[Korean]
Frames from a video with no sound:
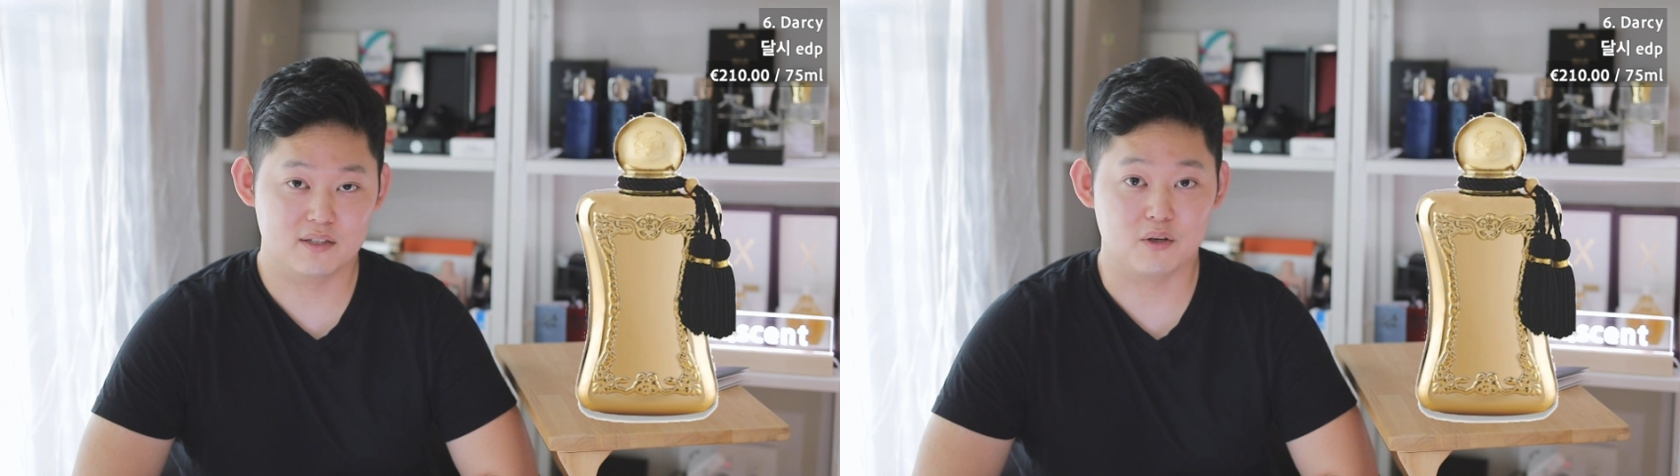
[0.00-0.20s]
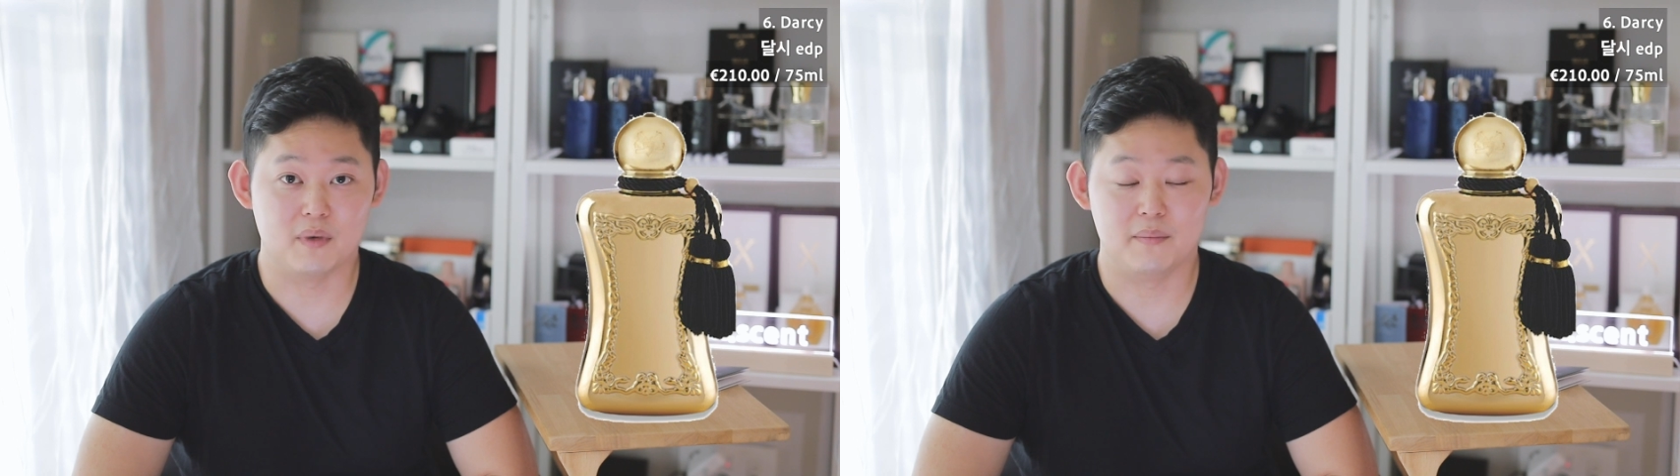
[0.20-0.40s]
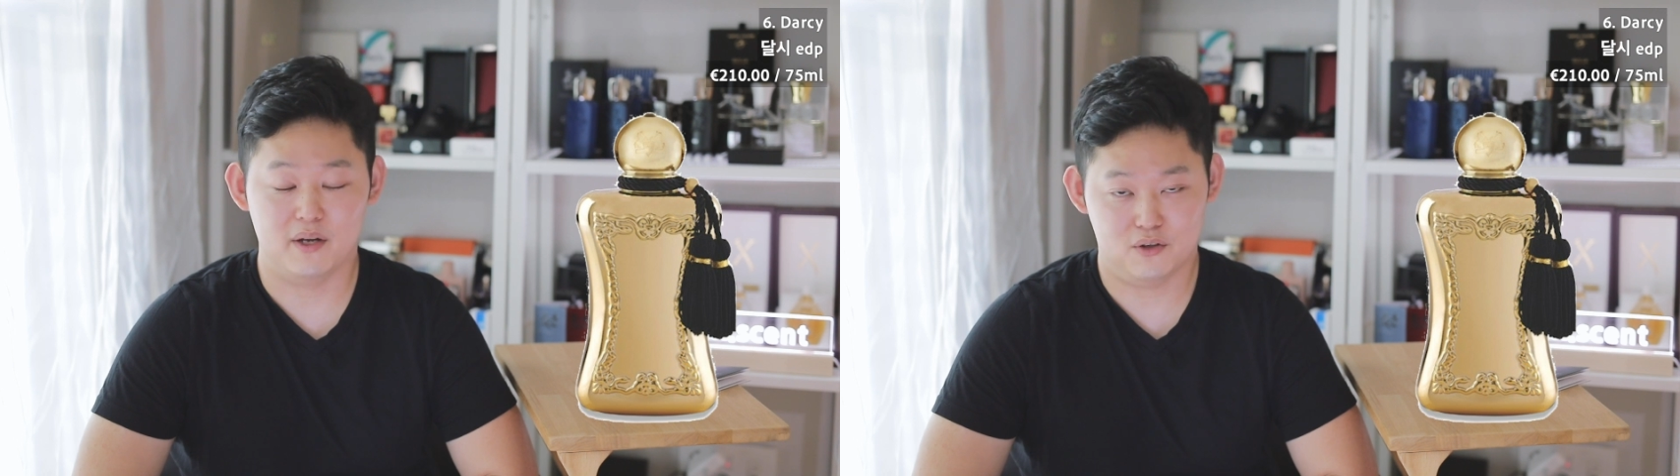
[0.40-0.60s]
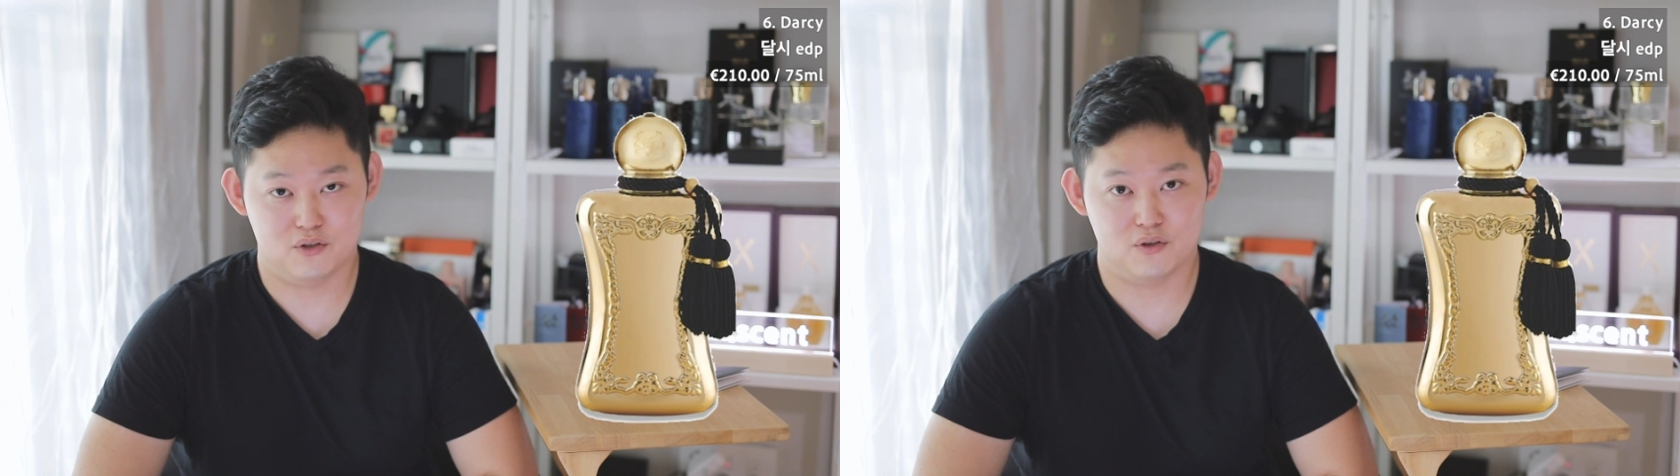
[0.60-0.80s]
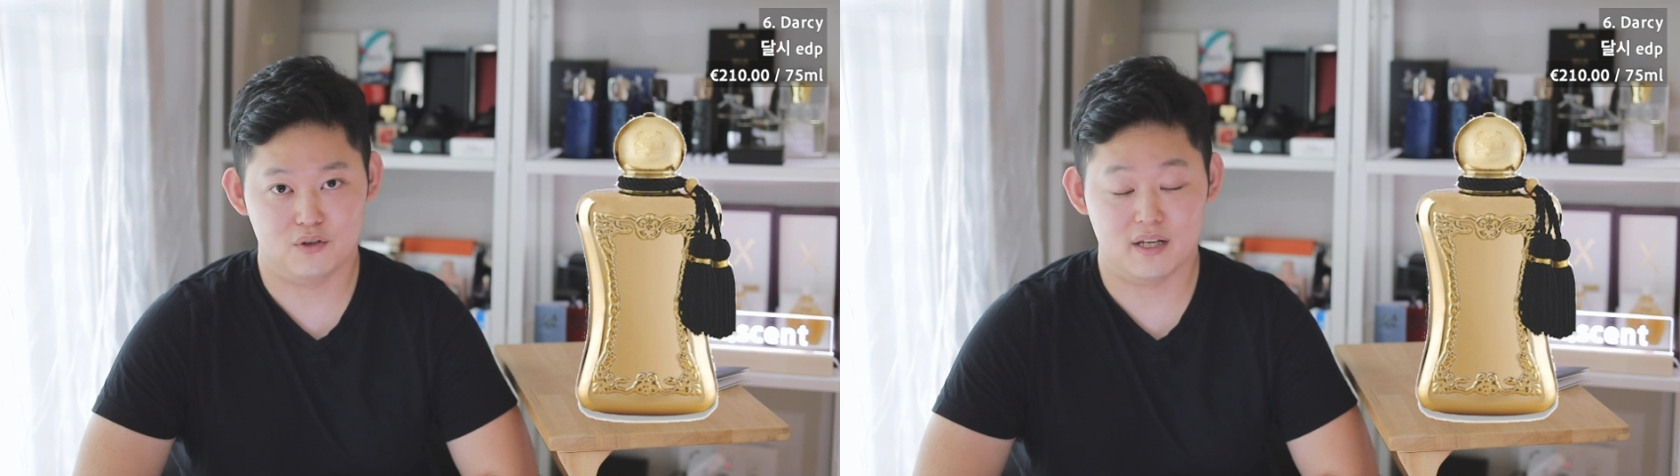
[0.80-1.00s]
정말
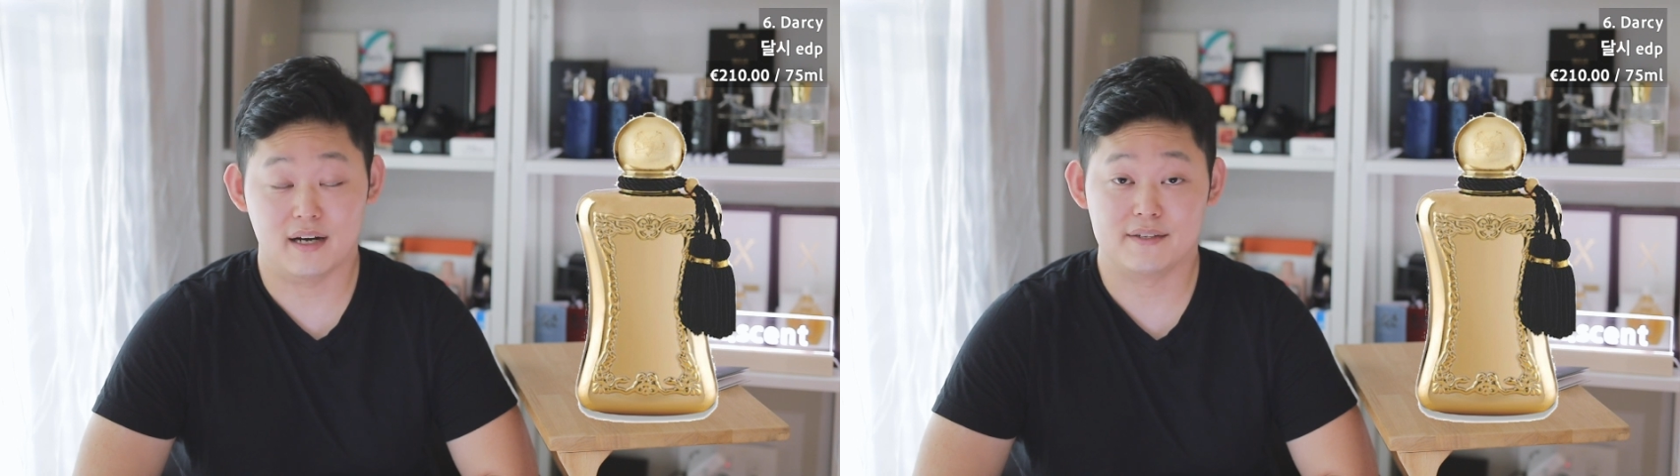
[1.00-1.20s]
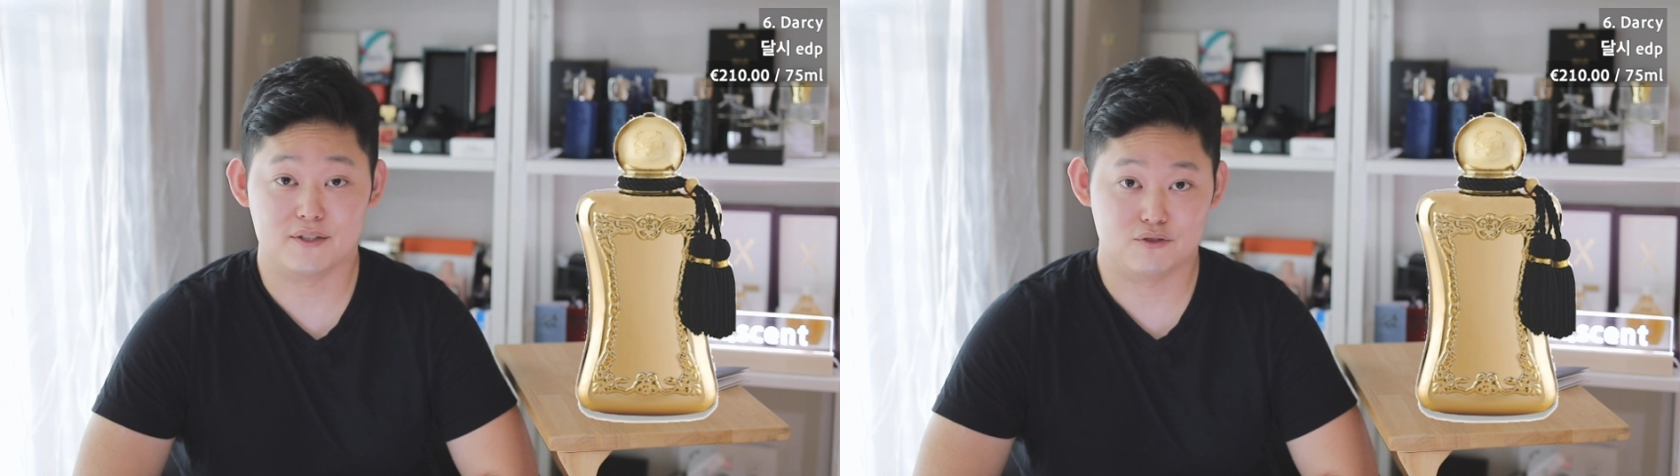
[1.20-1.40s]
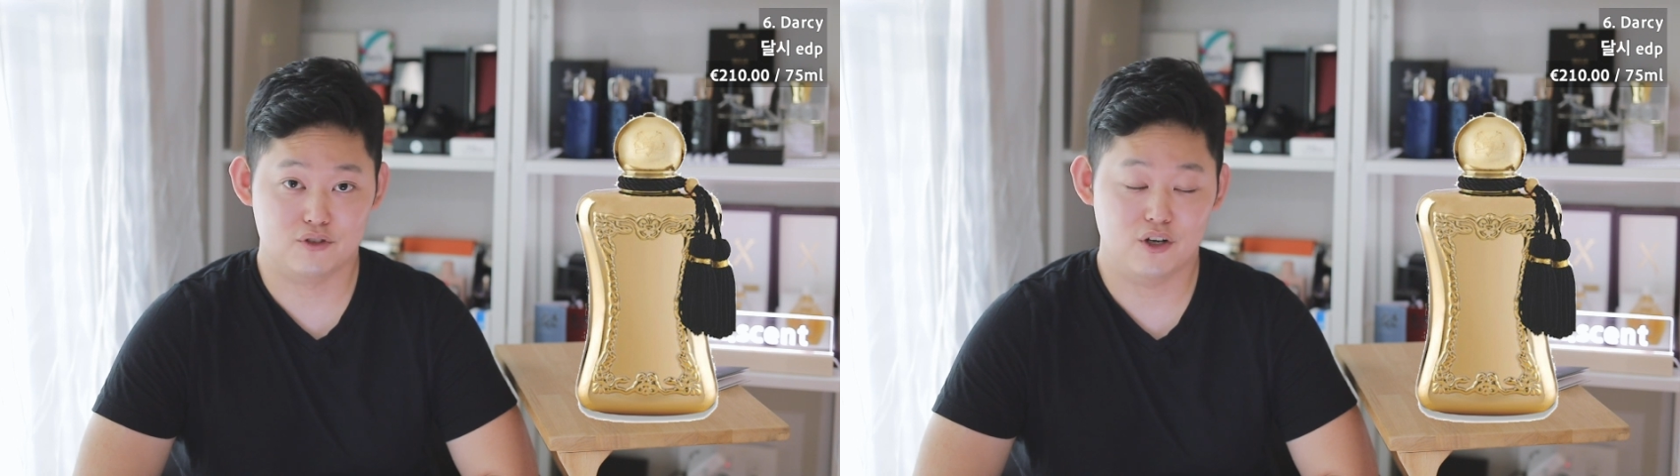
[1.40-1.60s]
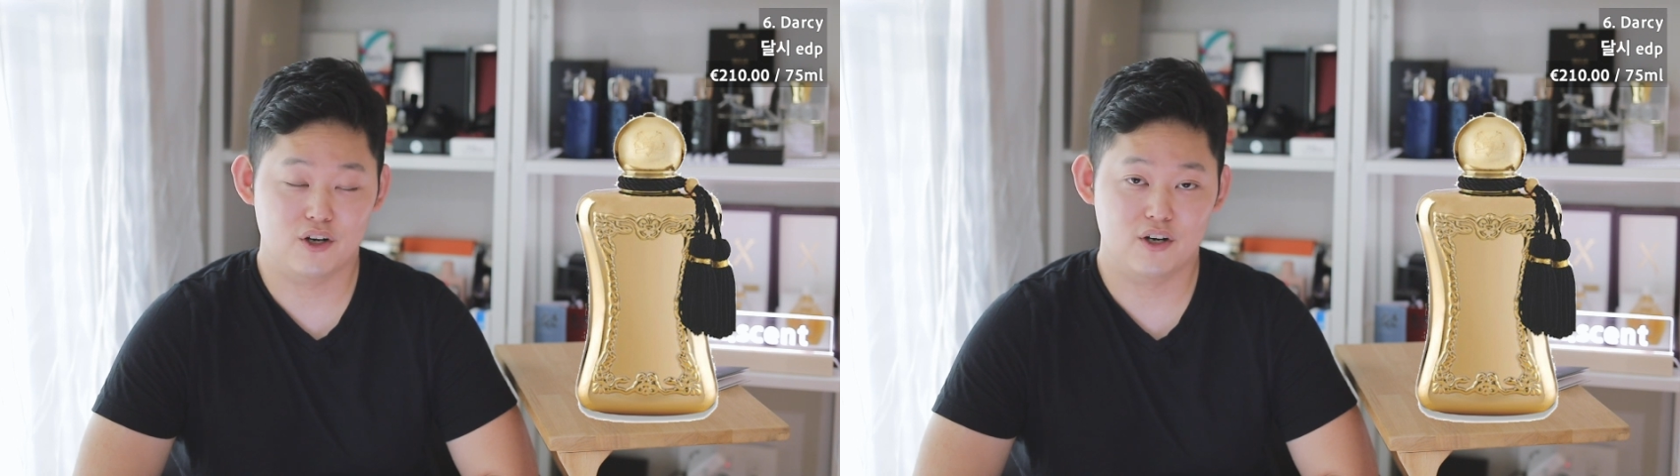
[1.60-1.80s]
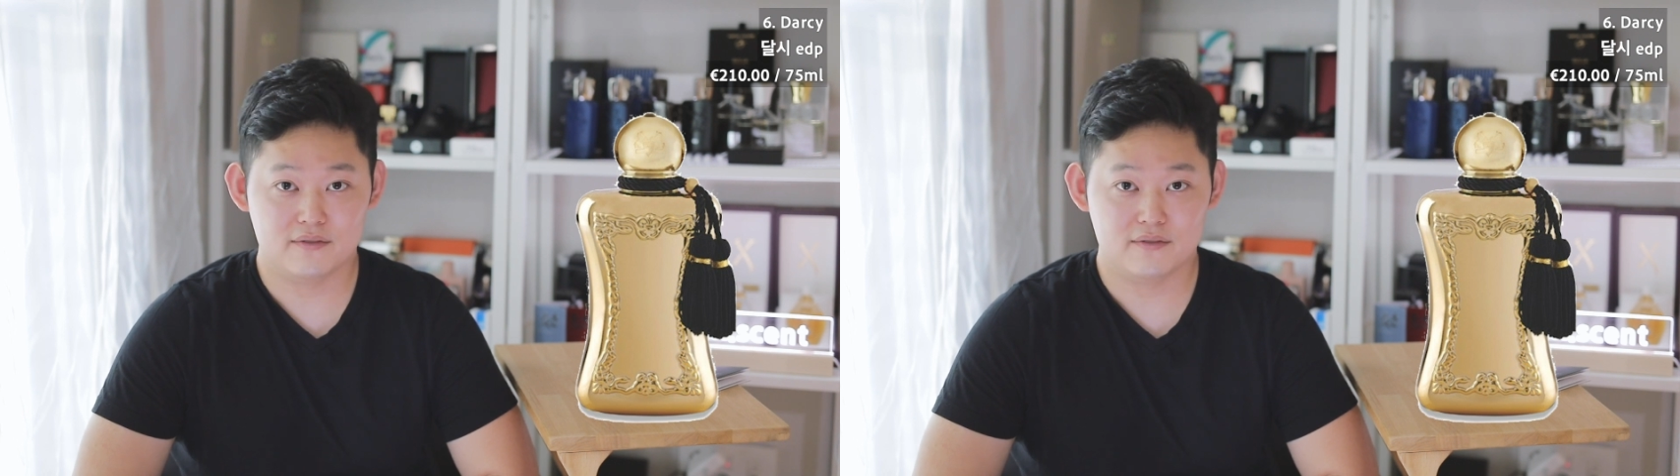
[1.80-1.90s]
매력적으로 다가왔었고요.